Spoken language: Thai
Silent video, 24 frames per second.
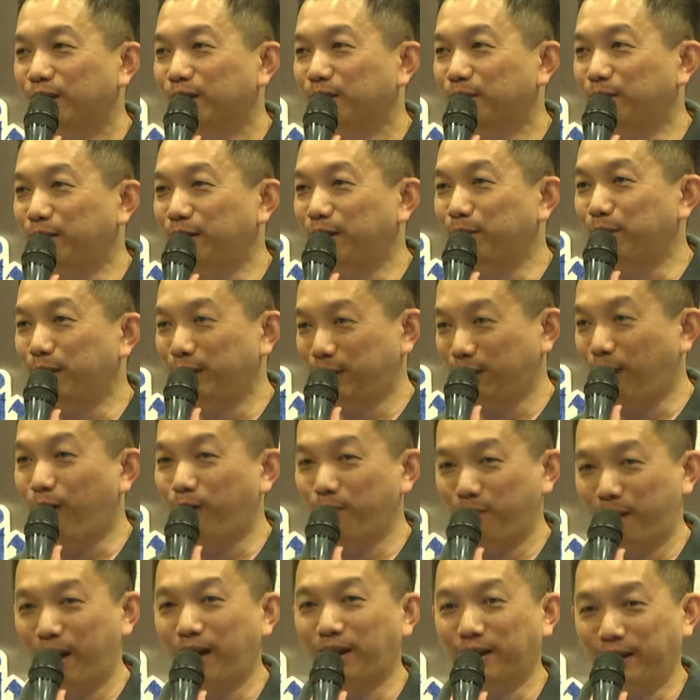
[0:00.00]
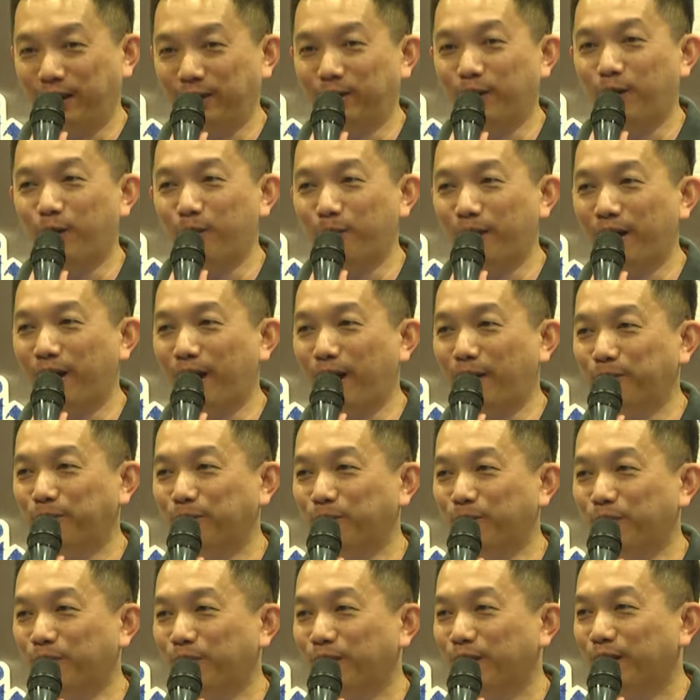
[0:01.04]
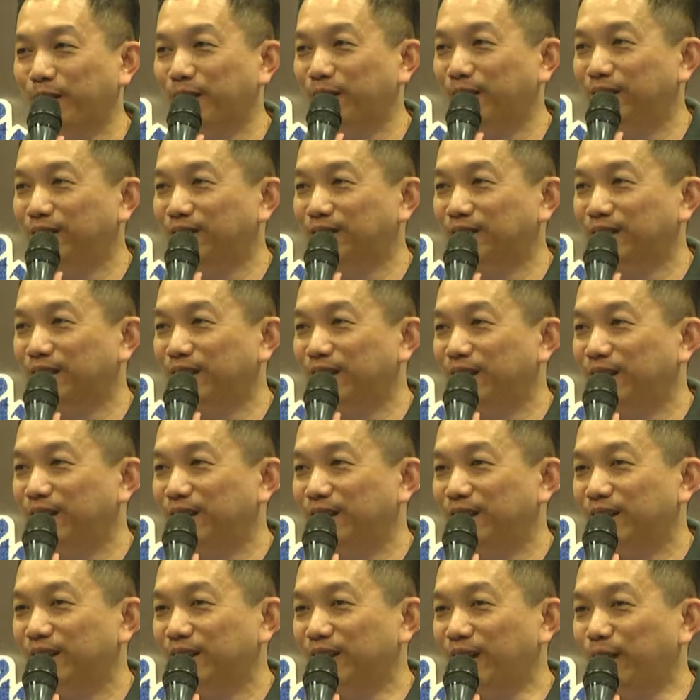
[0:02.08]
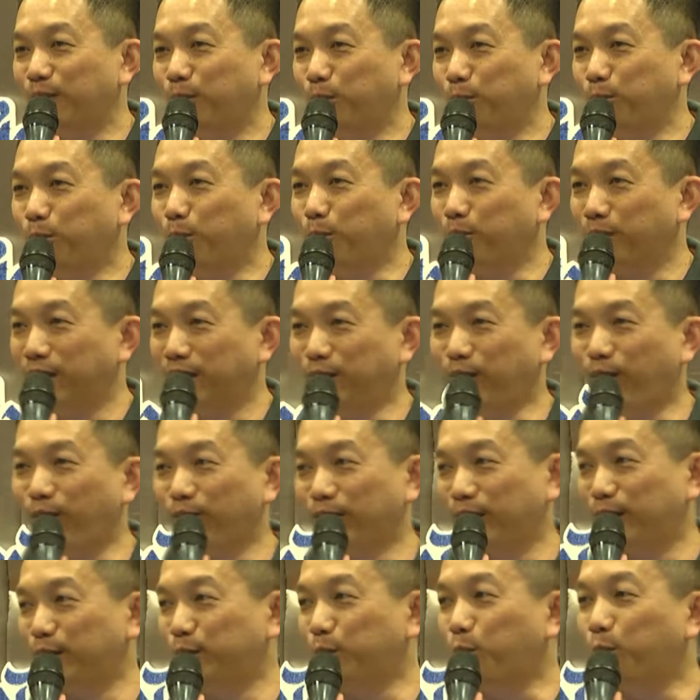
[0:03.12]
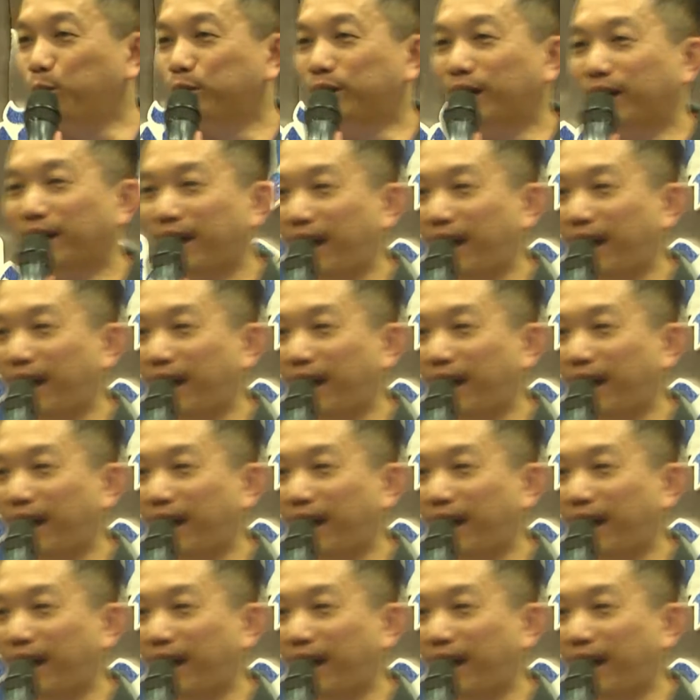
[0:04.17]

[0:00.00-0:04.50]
มีมีท่องไหมเคยท่องไหมฮะถ้ารุ่นผมเคยท่องงั้นลุงตะแค